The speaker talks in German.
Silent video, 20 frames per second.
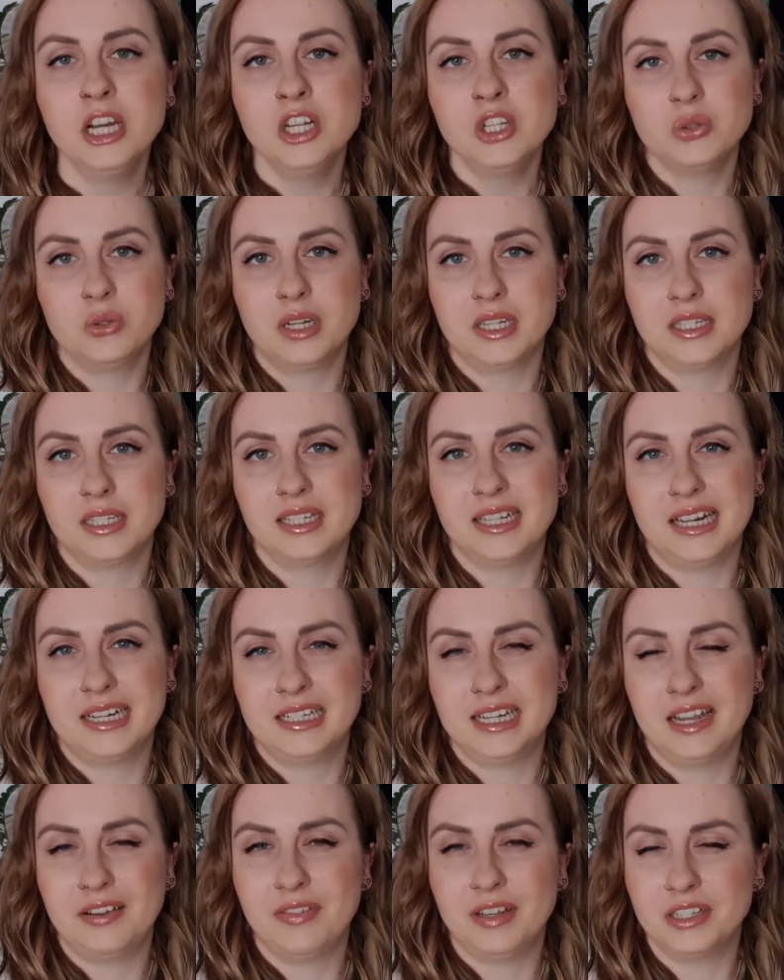sodass es
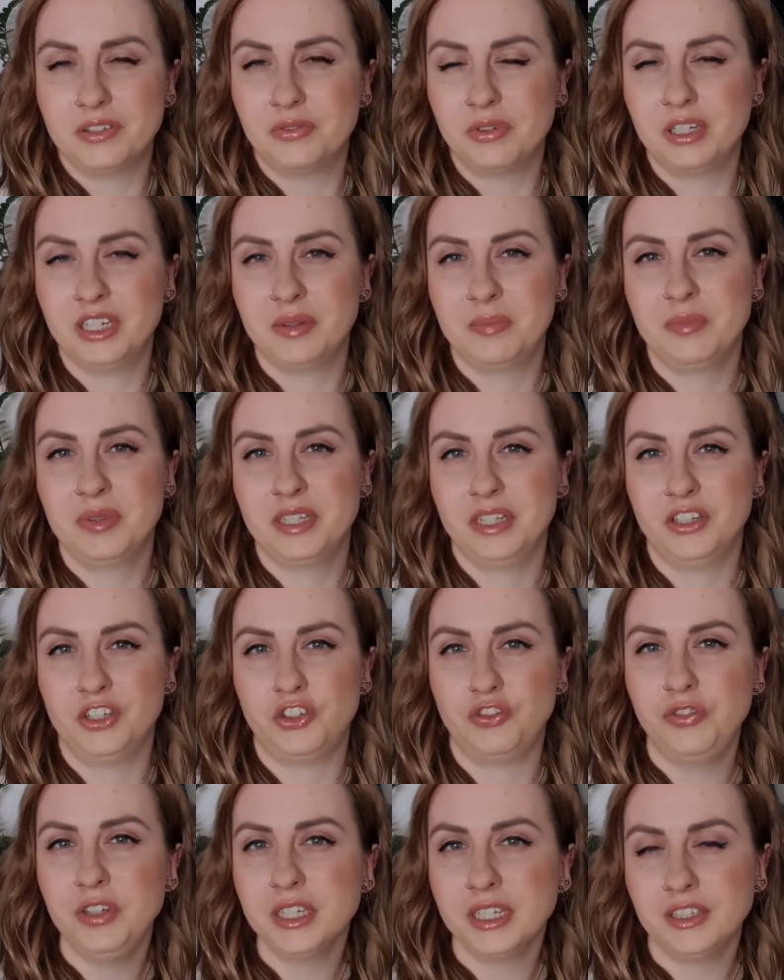halt teilweise wirklich ein bisschen
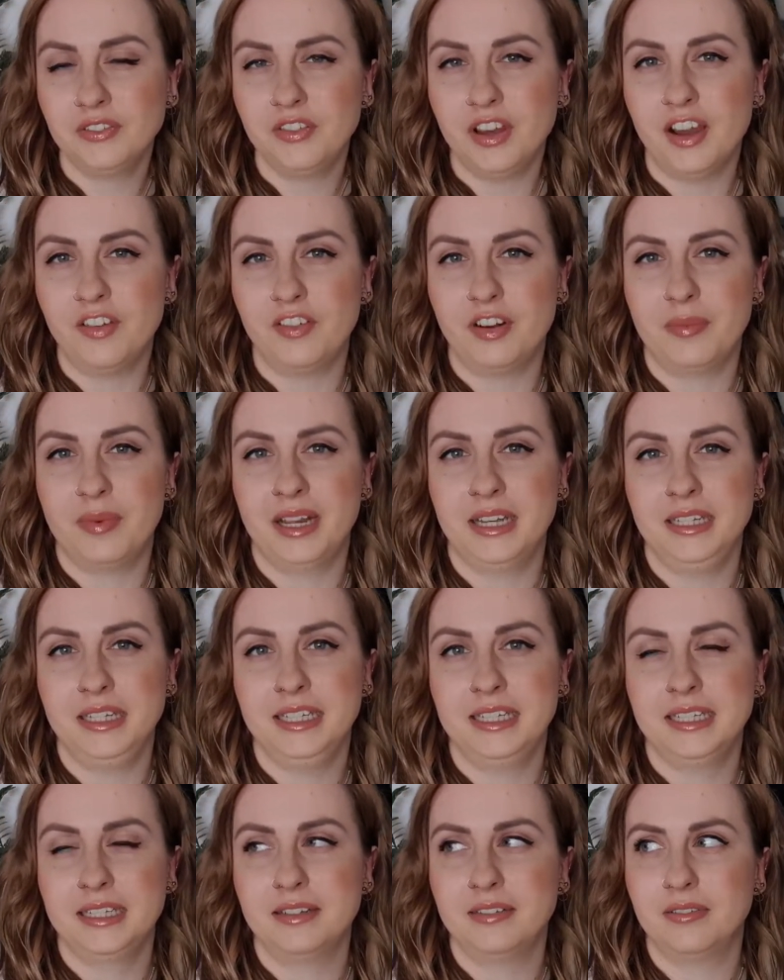schwierig war, weil man
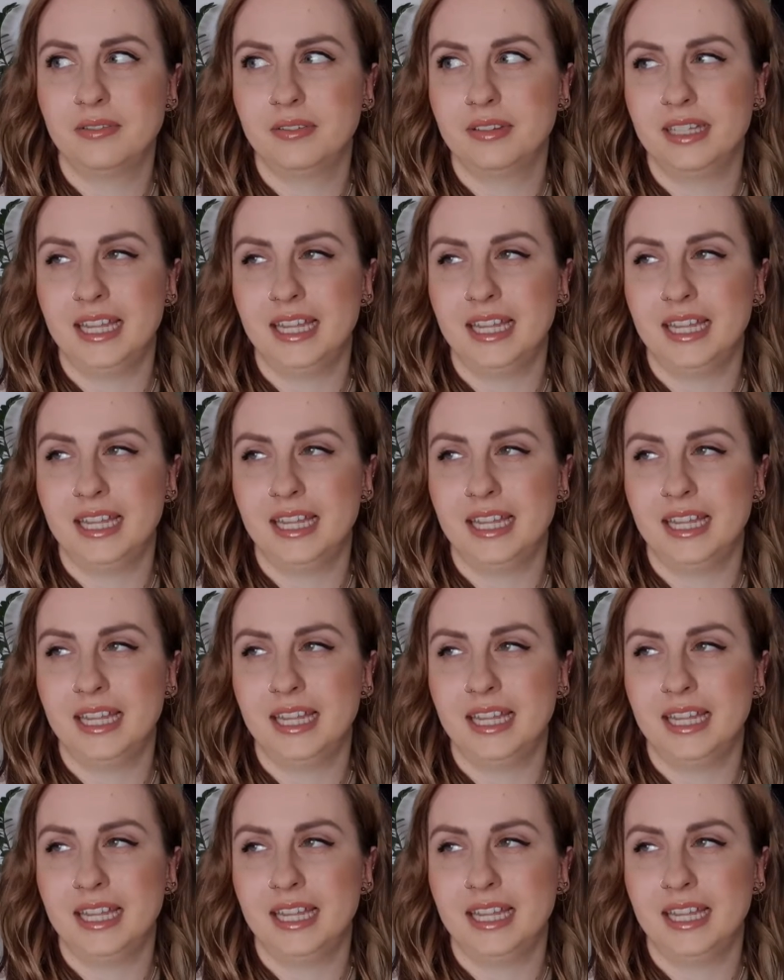ihn,